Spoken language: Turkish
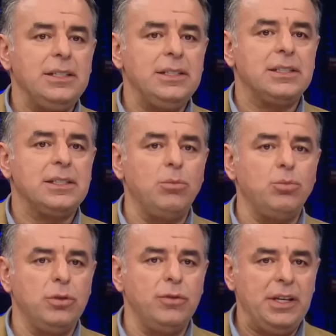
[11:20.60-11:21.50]

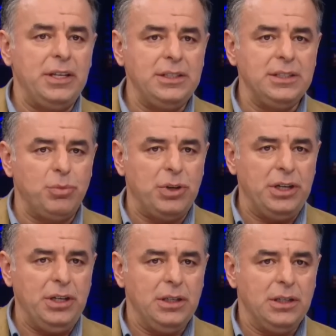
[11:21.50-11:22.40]
İstanbul ve
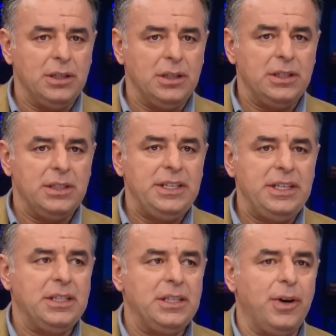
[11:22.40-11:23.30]
İzmir'i
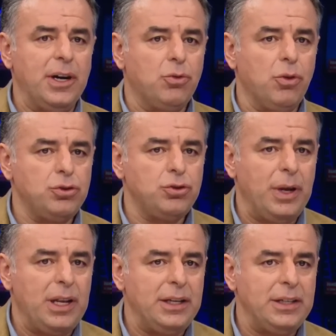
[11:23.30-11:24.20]
ittifak
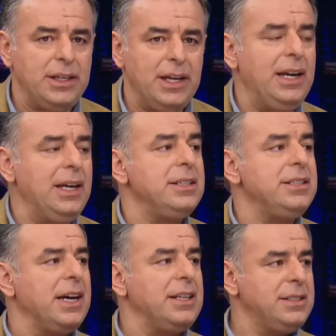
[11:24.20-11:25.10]
görüşmelerinde
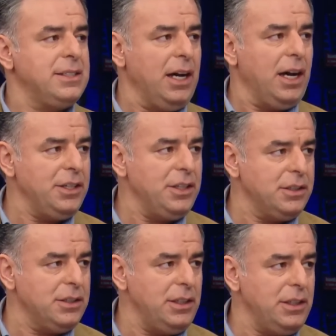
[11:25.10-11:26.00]
kendisine
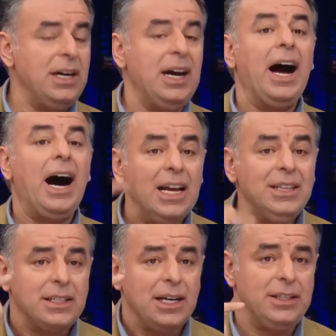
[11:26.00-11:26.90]
ayırdı.
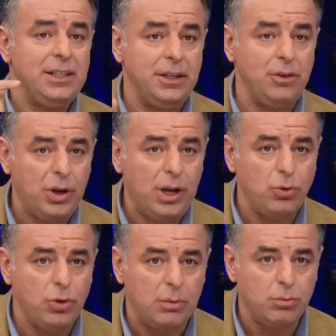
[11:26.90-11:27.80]
Hatta dedi
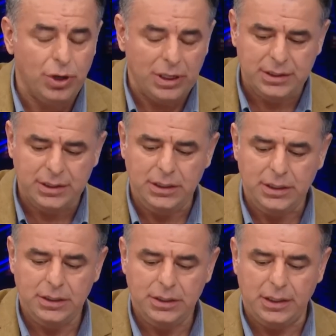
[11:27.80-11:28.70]
önemli olan burası
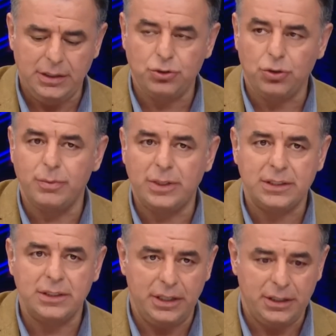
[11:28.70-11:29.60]
yanlış
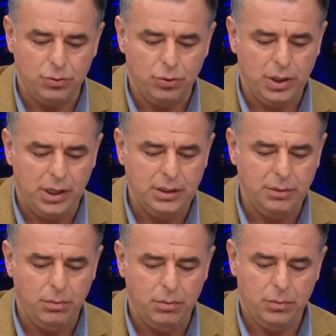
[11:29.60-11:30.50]
olmasın diye de not
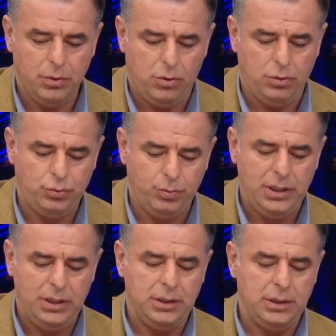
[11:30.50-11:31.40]
aldım konuşma.